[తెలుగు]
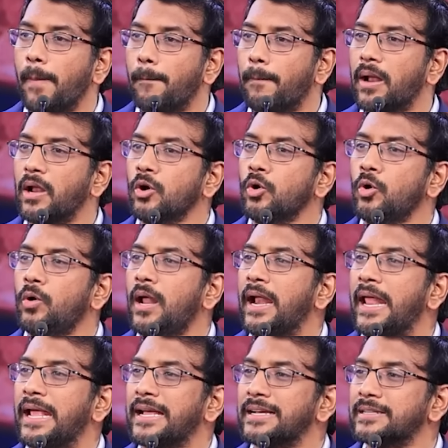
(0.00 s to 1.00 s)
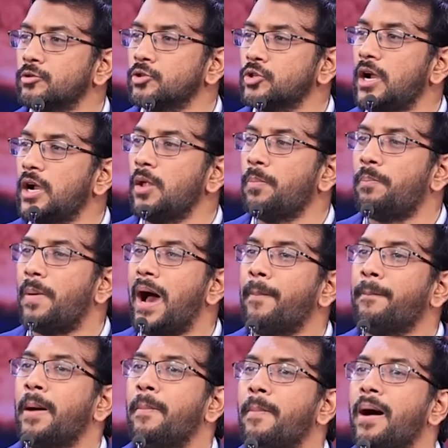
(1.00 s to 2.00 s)
మనం కూడా అనేక సంవత్సరాలు
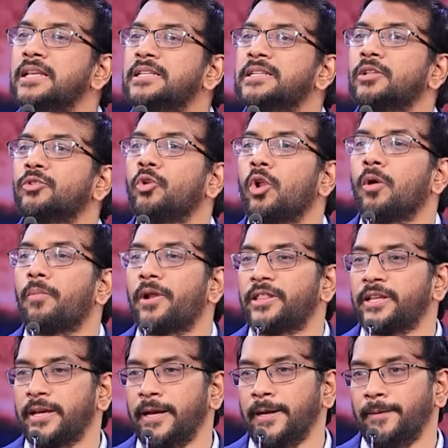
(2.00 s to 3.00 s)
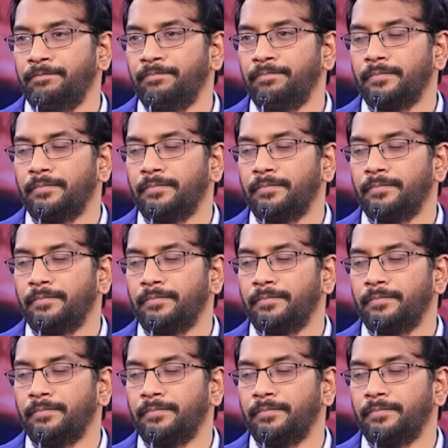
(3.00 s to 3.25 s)
పాప బానిసత్వంలో బ్రతికాం